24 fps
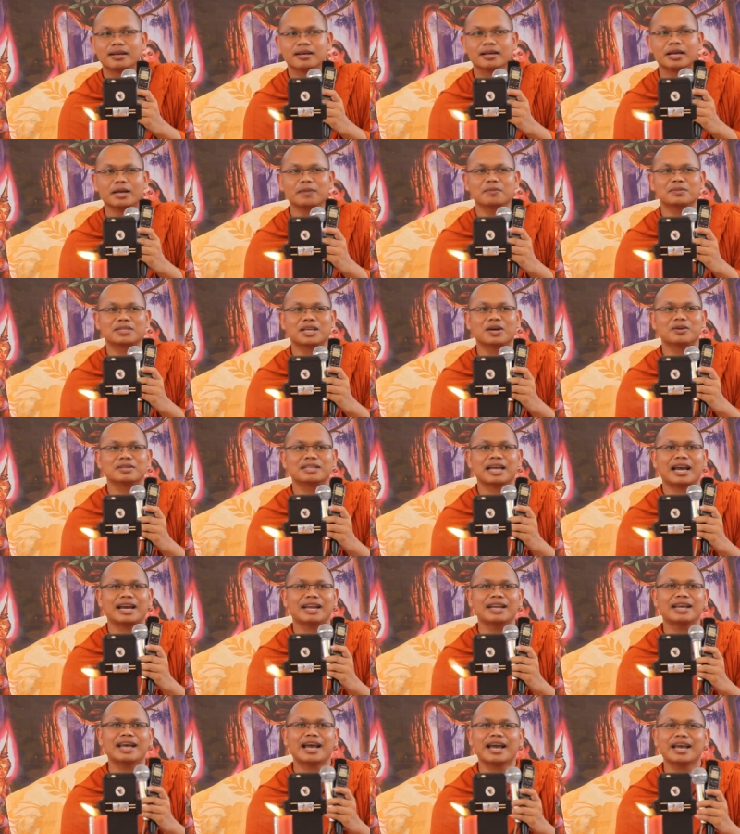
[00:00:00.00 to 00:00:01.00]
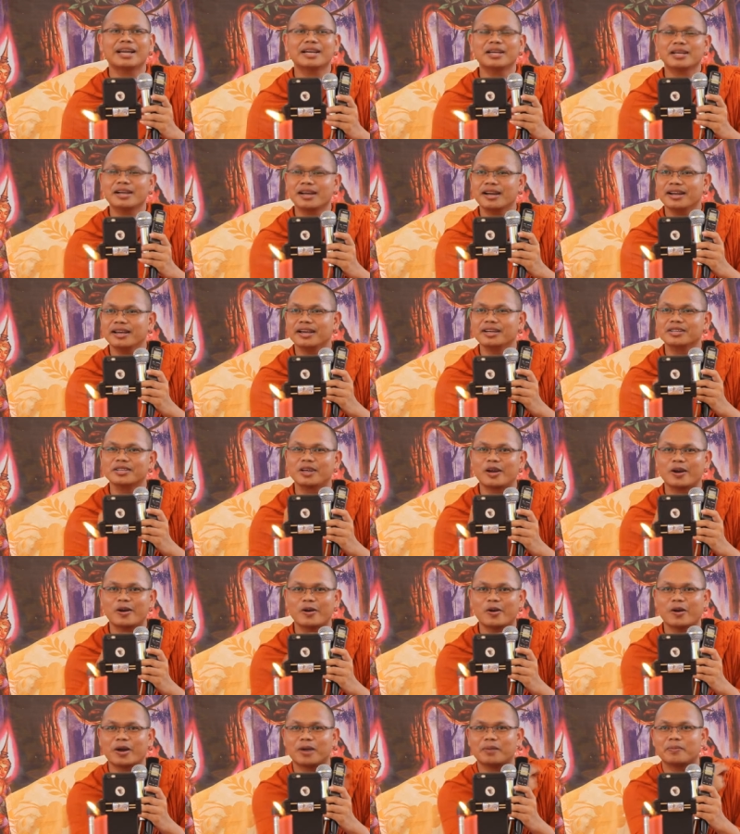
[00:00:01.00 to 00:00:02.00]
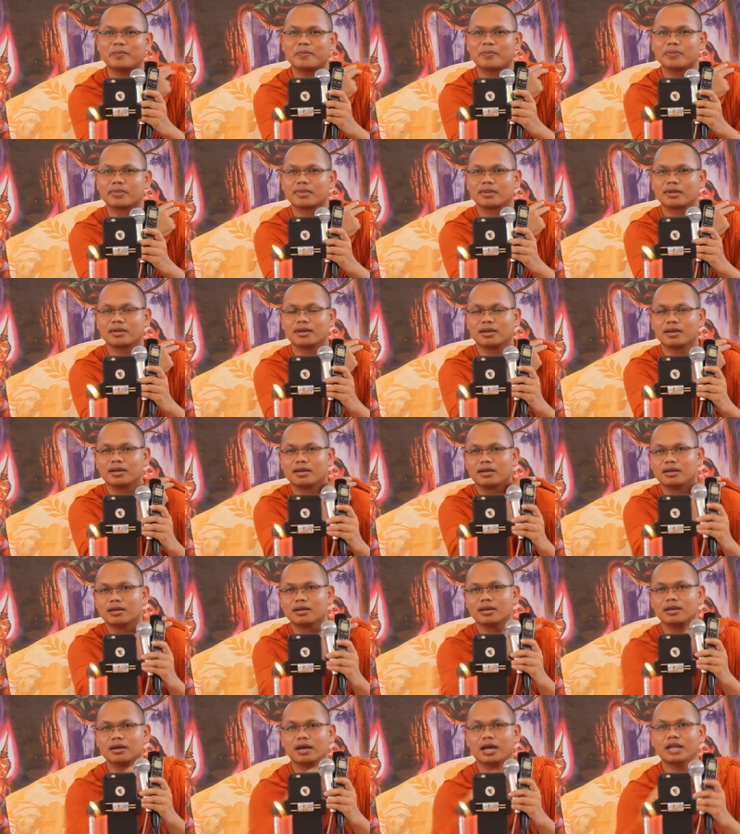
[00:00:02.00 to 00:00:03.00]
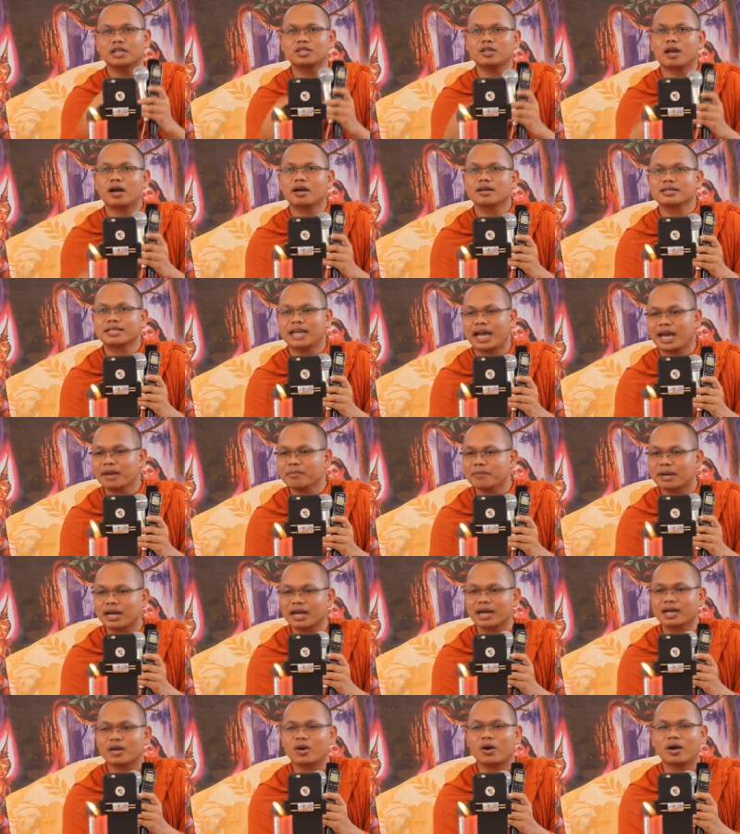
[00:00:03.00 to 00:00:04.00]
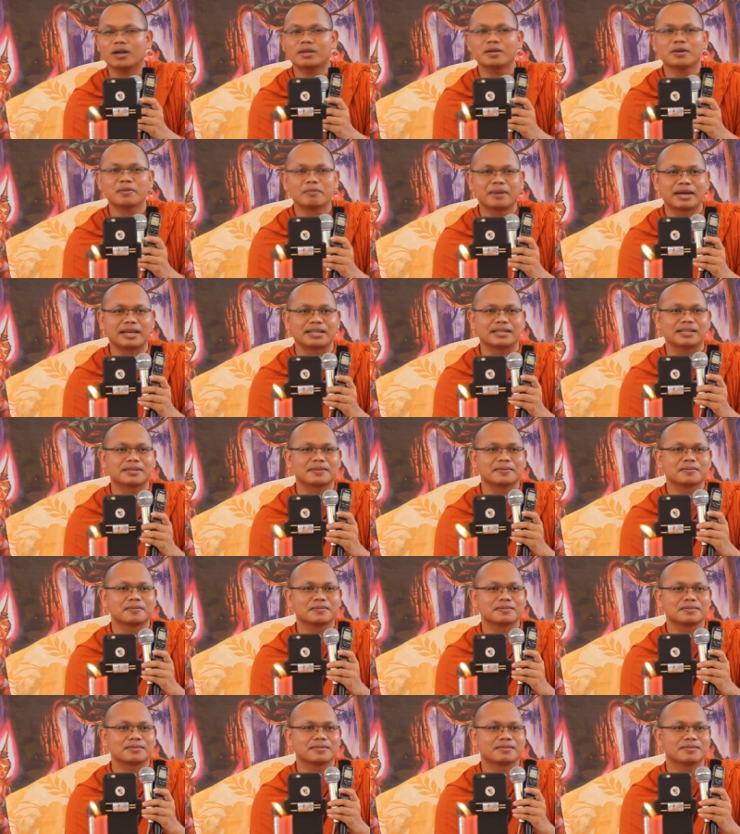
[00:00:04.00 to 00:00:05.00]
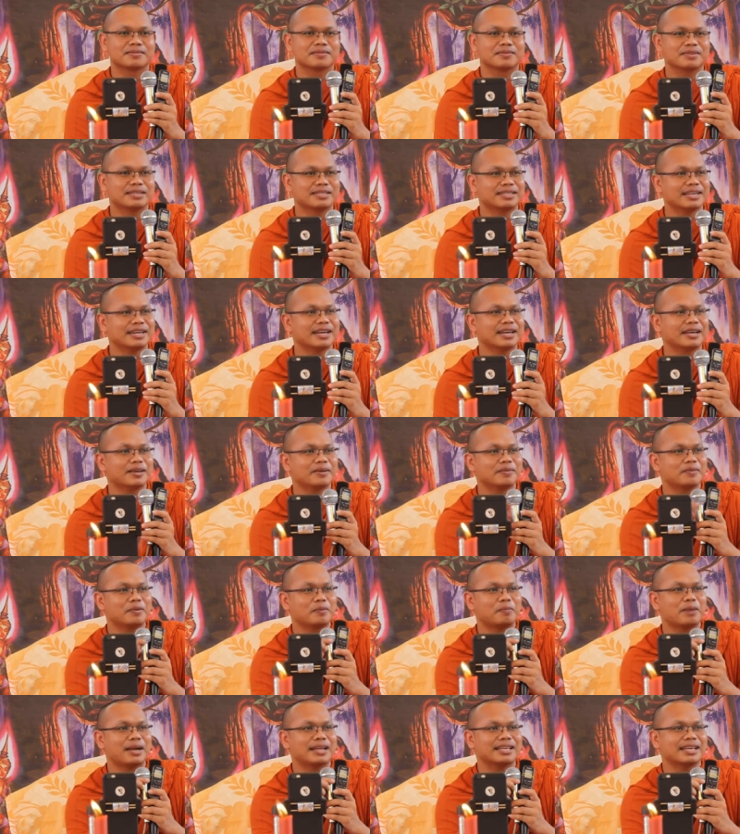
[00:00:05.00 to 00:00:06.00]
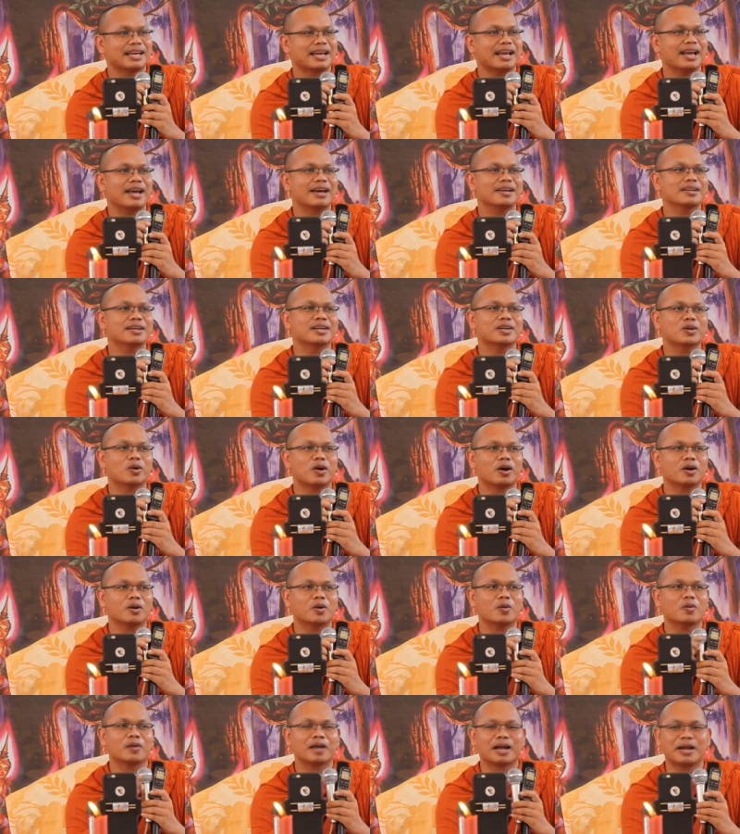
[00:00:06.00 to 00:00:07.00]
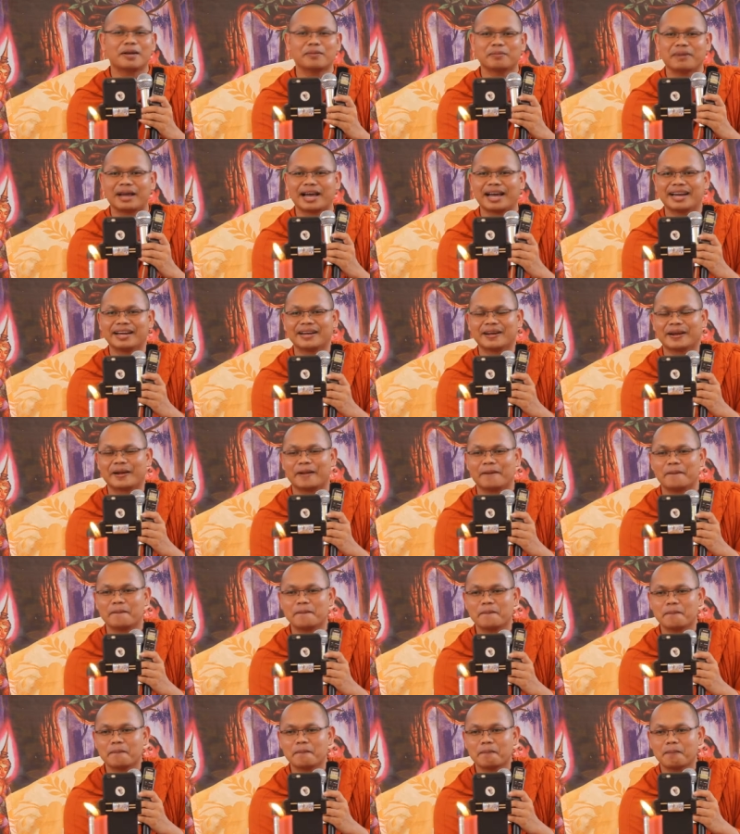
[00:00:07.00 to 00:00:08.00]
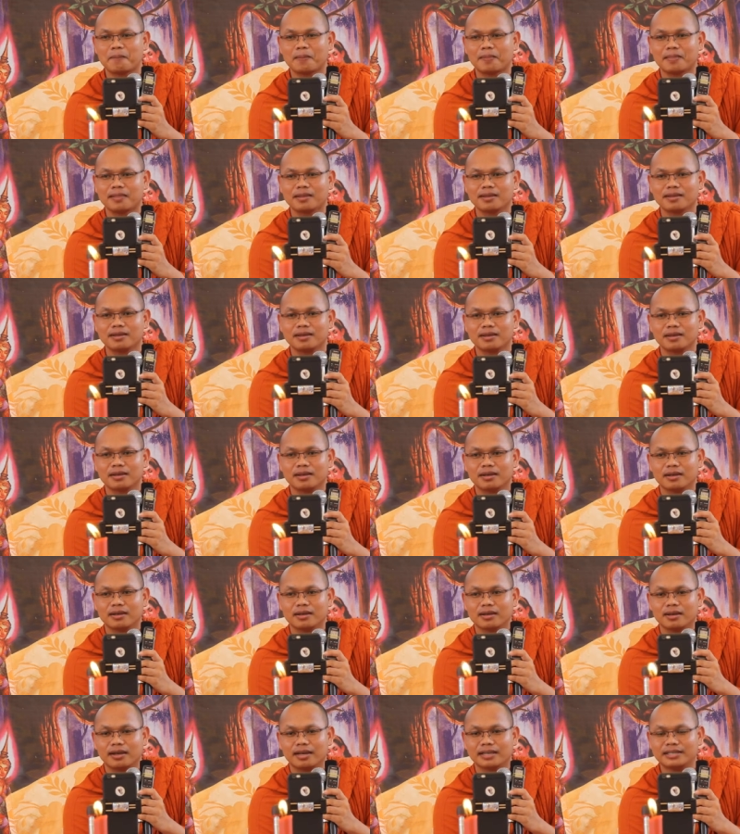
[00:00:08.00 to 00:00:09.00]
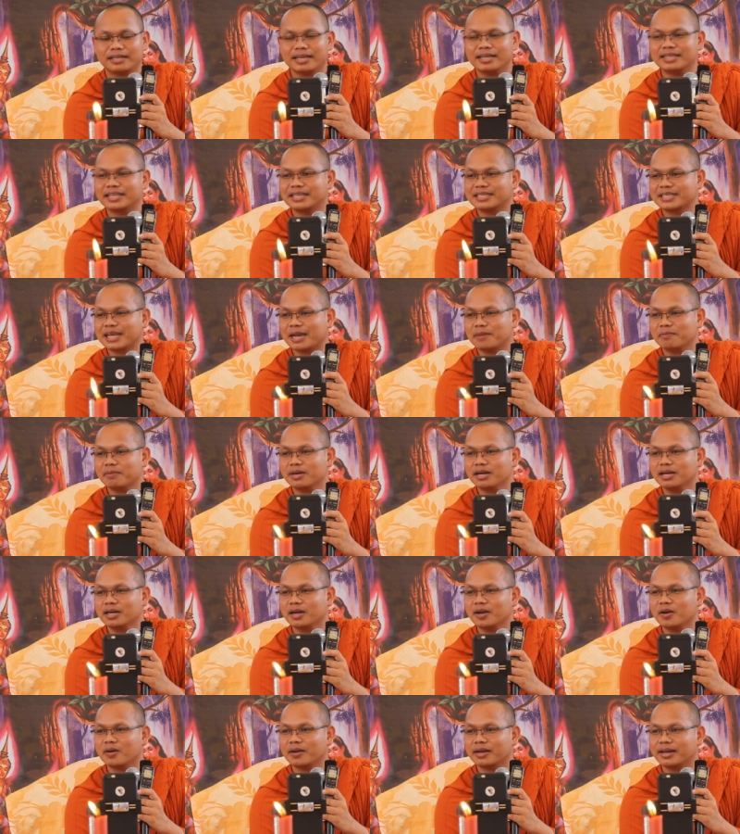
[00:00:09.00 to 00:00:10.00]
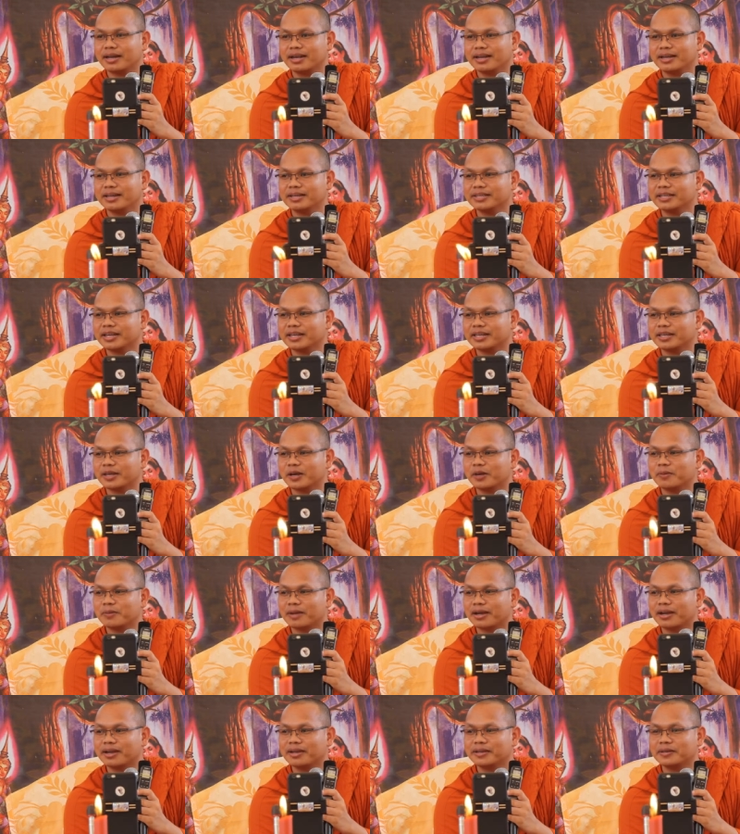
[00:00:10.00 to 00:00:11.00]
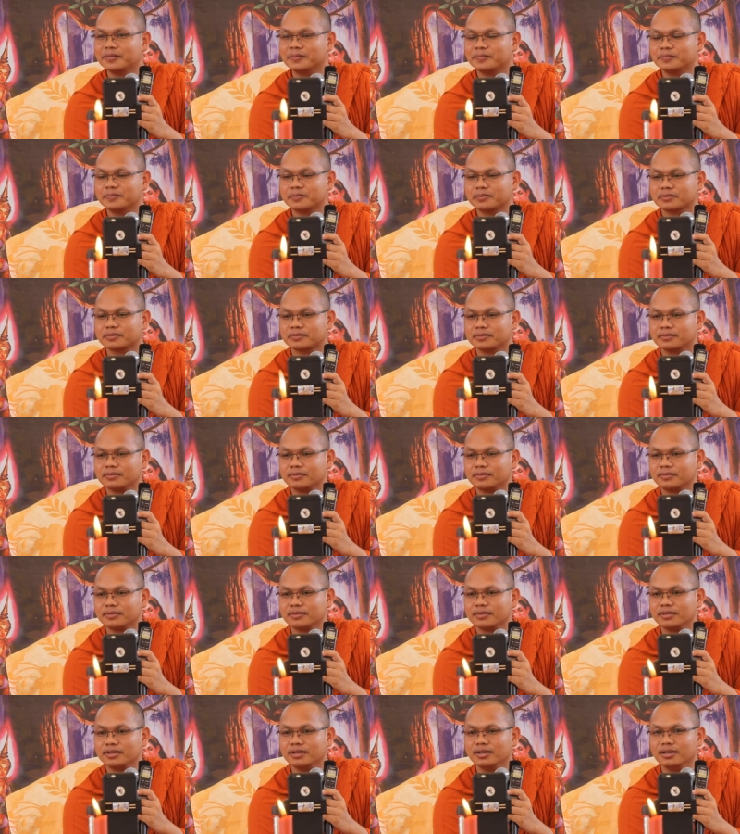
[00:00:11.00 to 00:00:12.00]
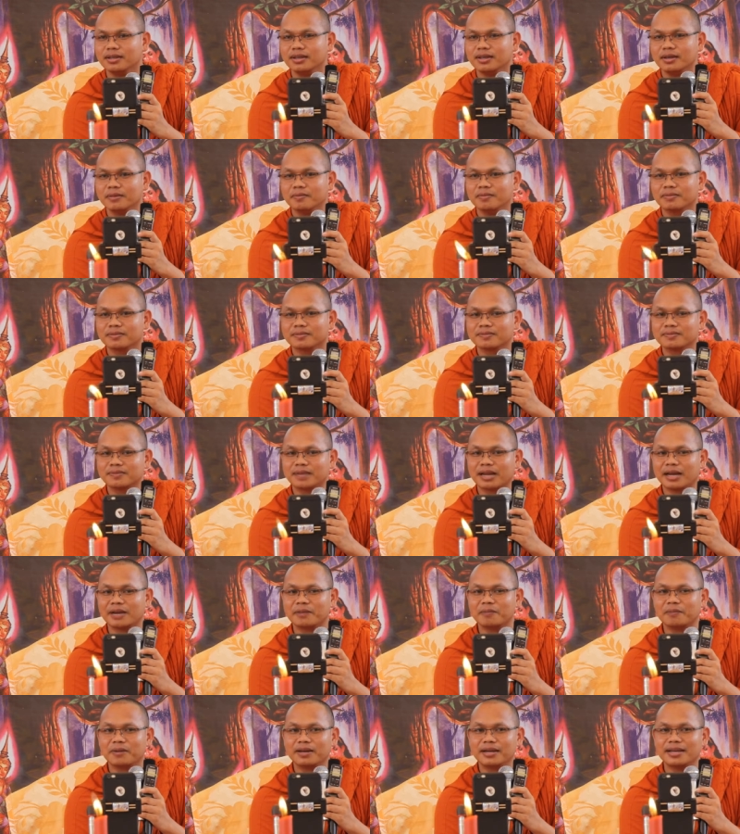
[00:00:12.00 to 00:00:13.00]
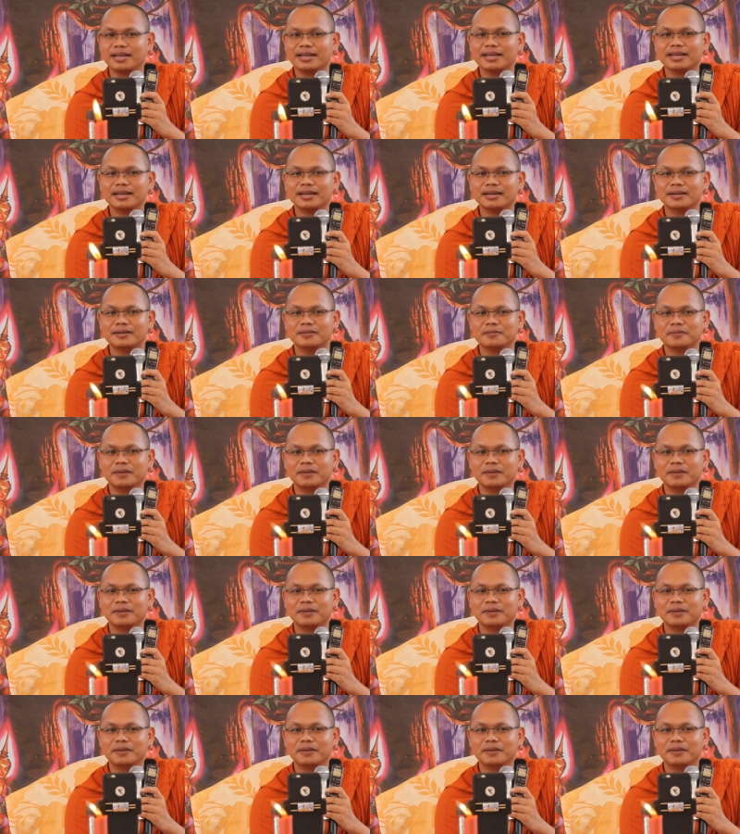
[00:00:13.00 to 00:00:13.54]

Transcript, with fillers: cái sâu chán đấy ấy nó clean chẳng ngọt hay chẳng chán mà đang co thơ mạch vì trẻ vì pan nhà hai rương co câu cam ban nè hay chết tại cha mơ lâu cái lơ nhặt nhau mày lăng plea